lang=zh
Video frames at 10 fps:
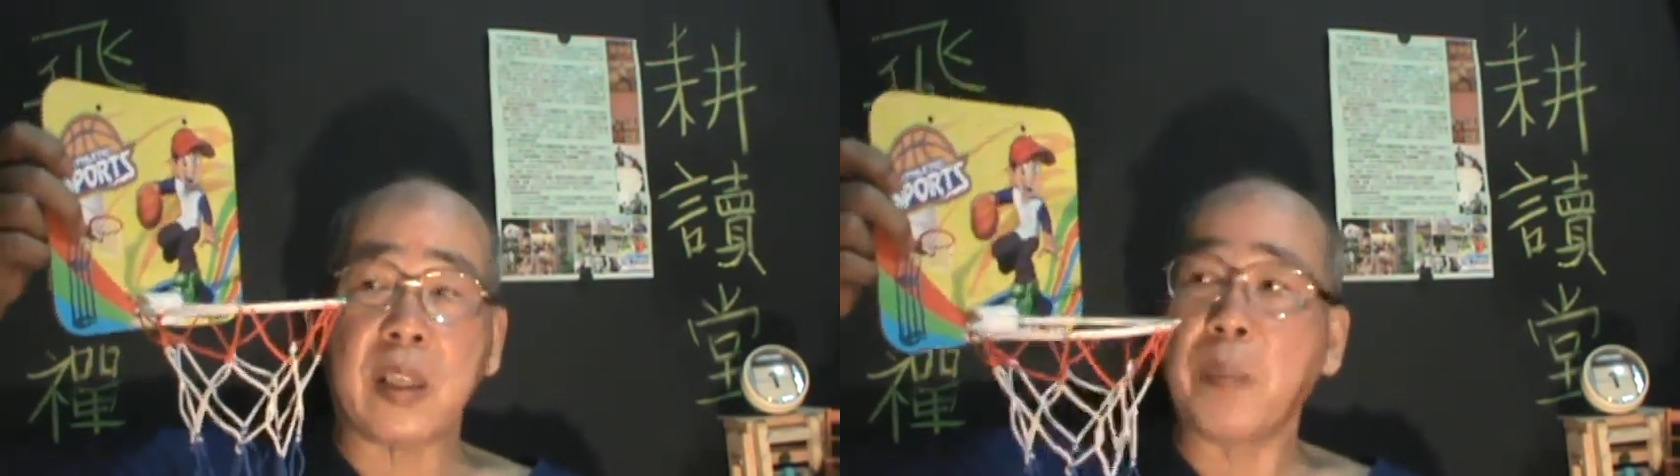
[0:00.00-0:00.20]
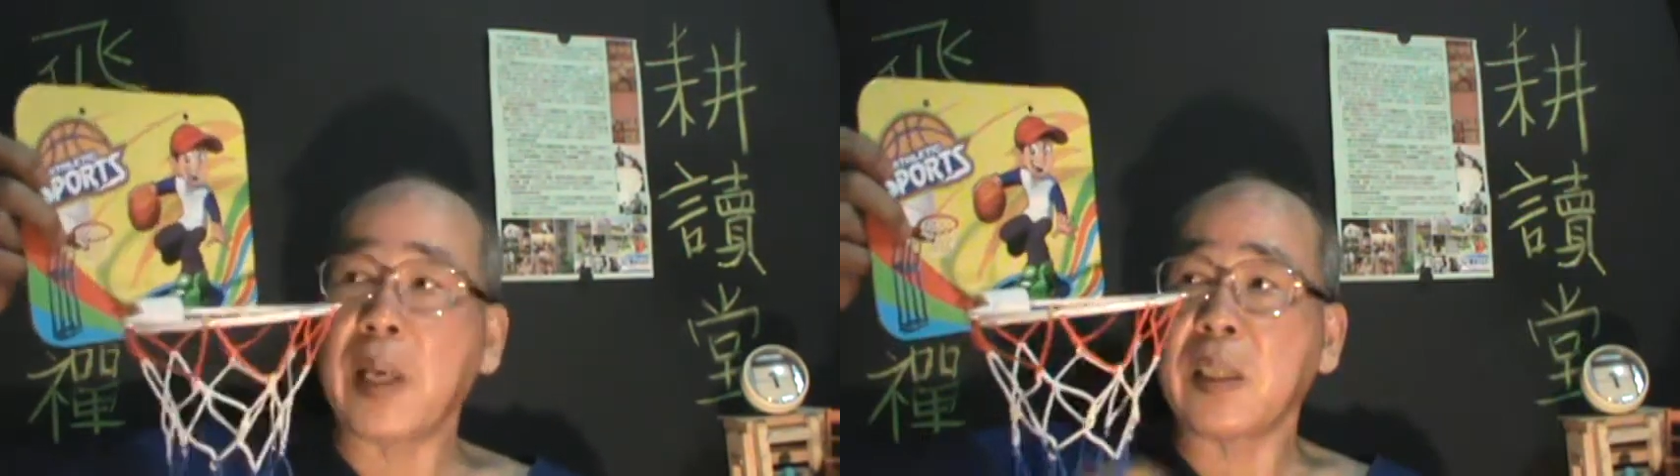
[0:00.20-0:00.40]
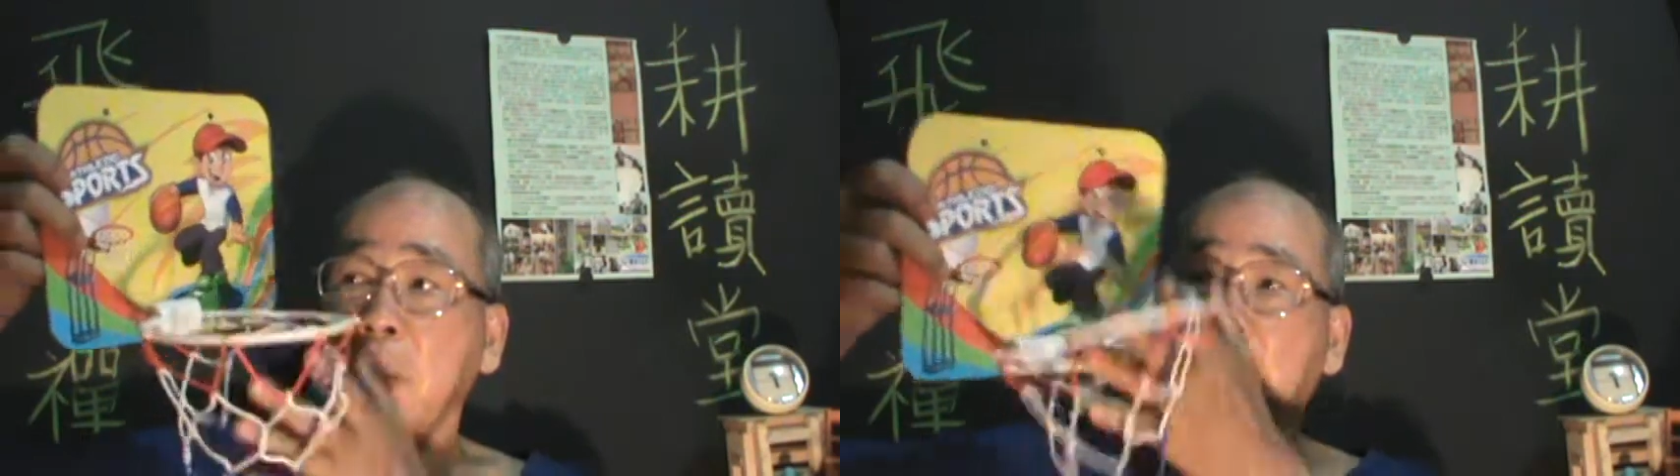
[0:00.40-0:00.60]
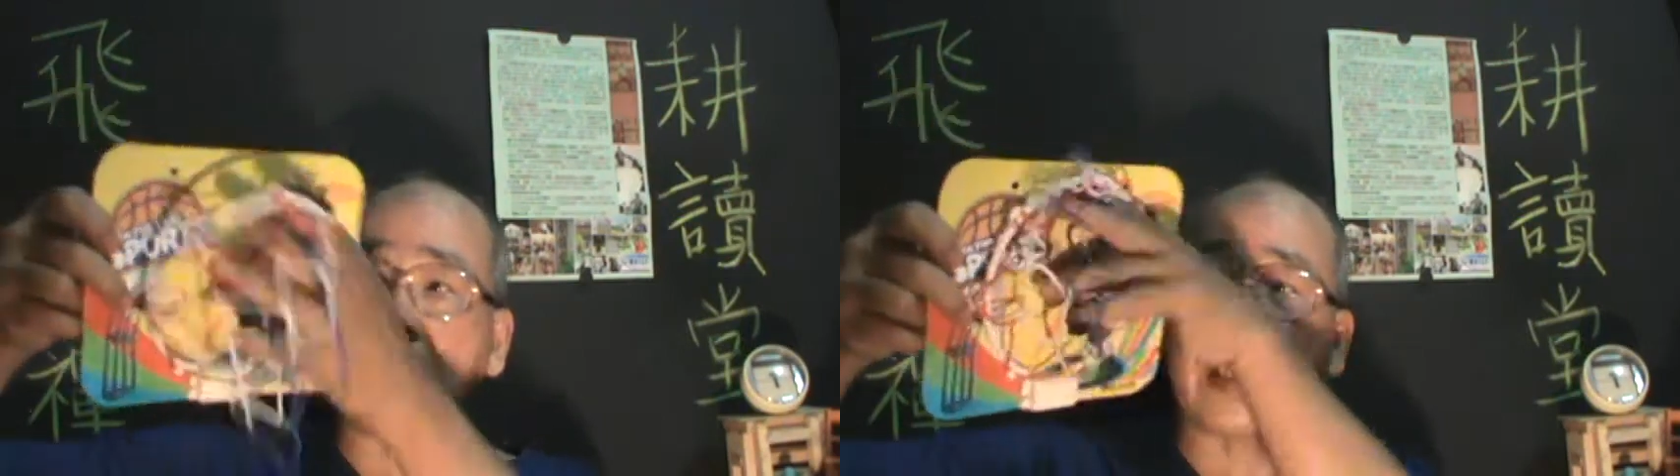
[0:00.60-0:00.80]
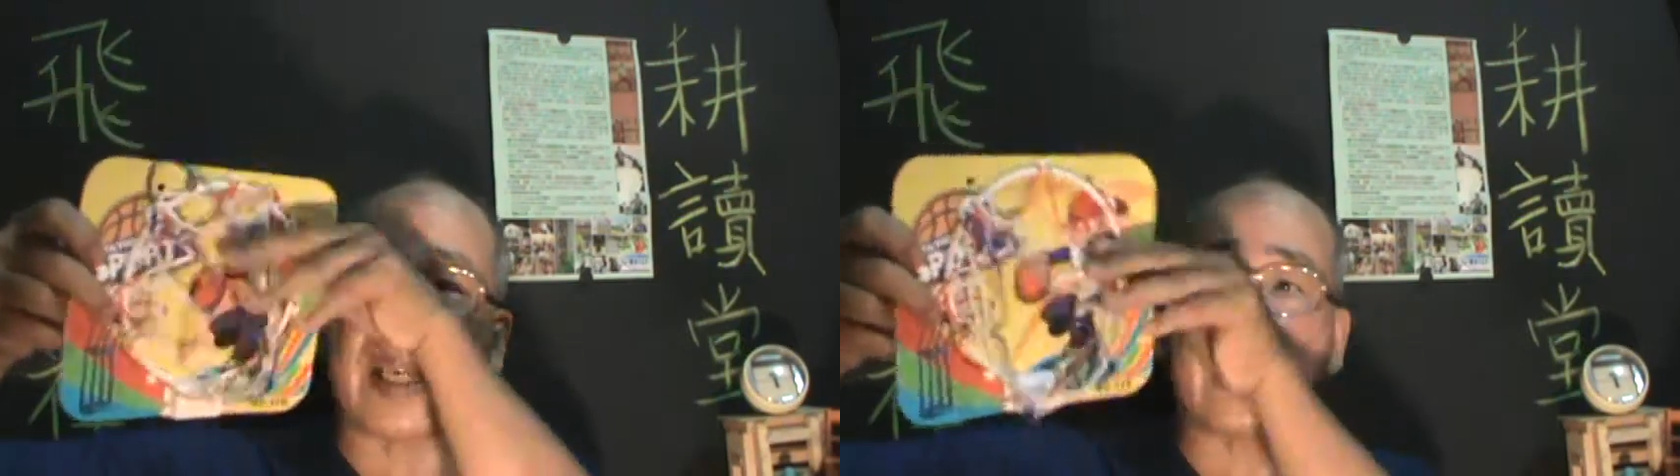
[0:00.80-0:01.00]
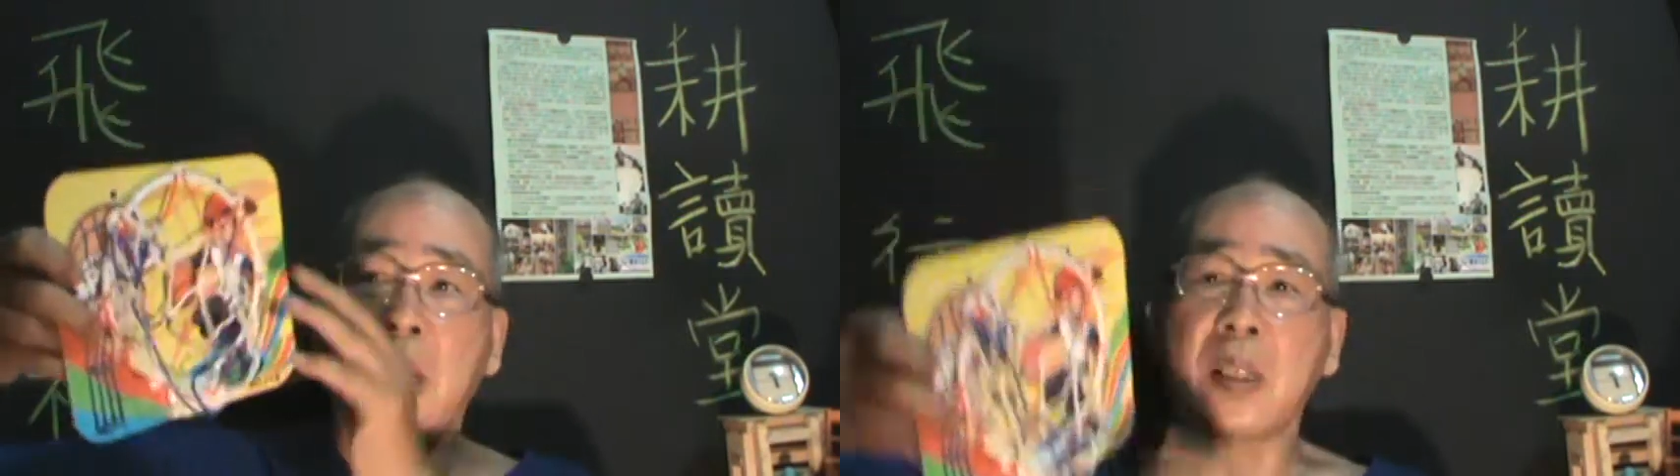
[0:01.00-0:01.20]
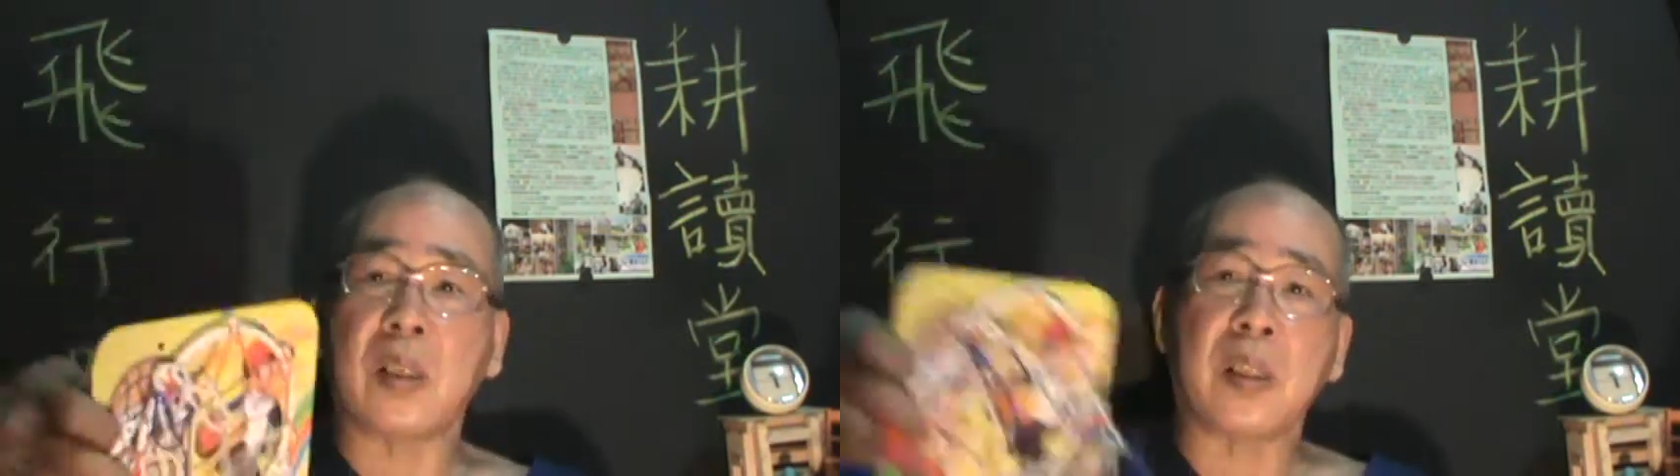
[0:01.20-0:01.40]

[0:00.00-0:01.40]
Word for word: 你把这个板子拆下来之后，